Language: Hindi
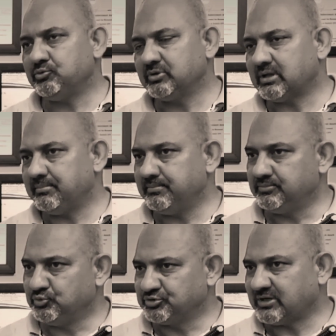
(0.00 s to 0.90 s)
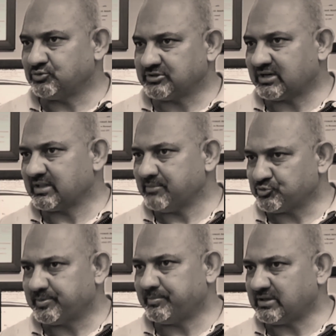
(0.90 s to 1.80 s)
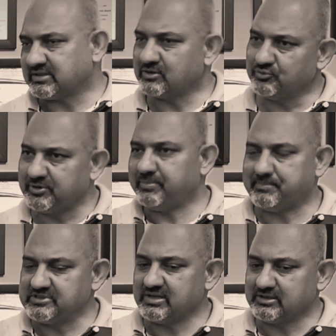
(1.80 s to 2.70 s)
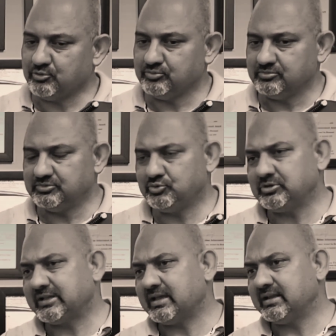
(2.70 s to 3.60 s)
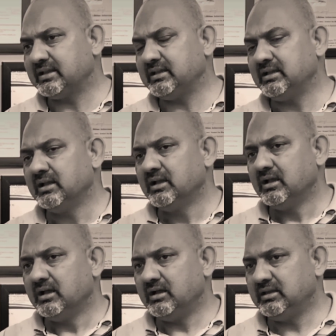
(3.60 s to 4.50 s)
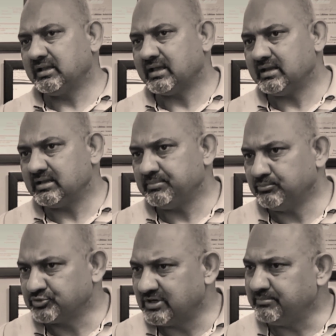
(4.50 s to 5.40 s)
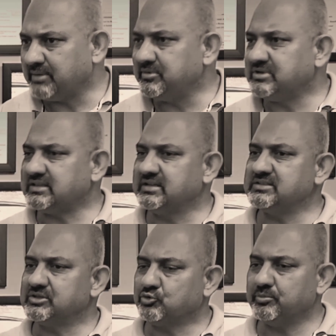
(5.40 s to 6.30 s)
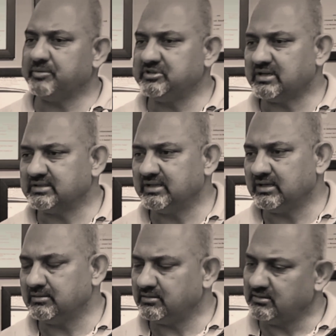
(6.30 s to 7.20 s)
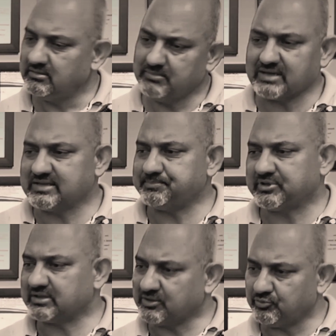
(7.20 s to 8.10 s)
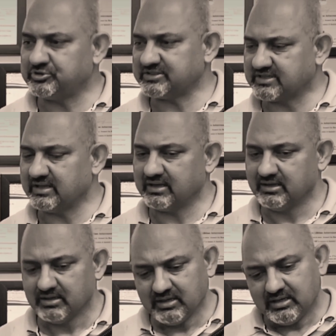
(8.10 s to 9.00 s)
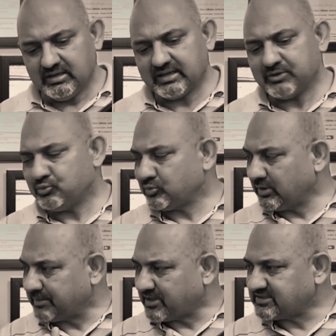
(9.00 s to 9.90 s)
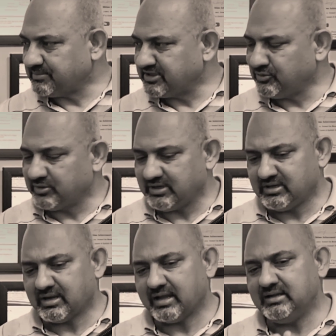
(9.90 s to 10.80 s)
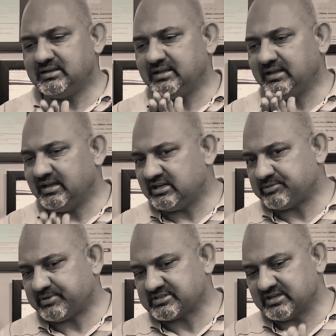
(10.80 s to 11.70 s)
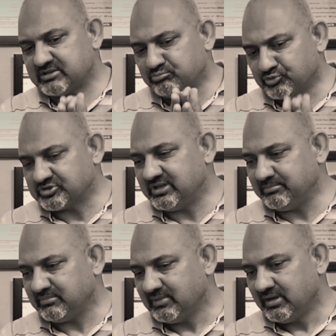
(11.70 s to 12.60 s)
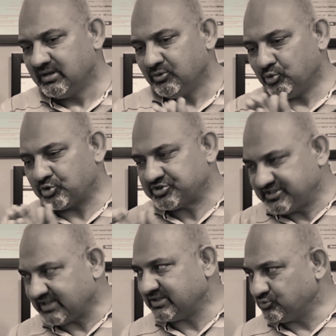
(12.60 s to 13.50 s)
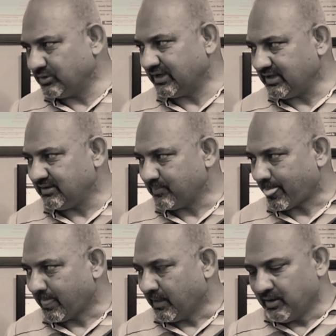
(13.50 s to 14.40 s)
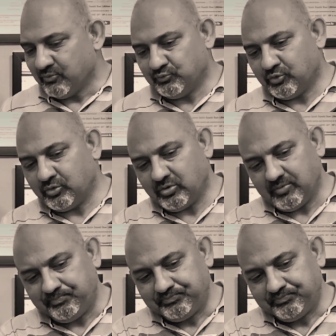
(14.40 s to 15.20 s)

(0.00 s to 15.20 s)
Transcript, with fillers: पहले तो उनका दूसरा जो तर्क है मैं उस पर बात कर लूँ फिर वापस आता हूँ हम्म। जो ये कह रहे हैं कि ये कह रहे हैं कि मुस्लिम में भी जाती हैं सिखों में भी जाती हैं हम्म। मैं एक्सेप्ट करता हूँ वो सच कह रहे हैं हम्म। लेकिन उनको एक बात समझ नहीं होगी नाइन्टी एट परसेंट मुस्लिम और सिख जो हैं वो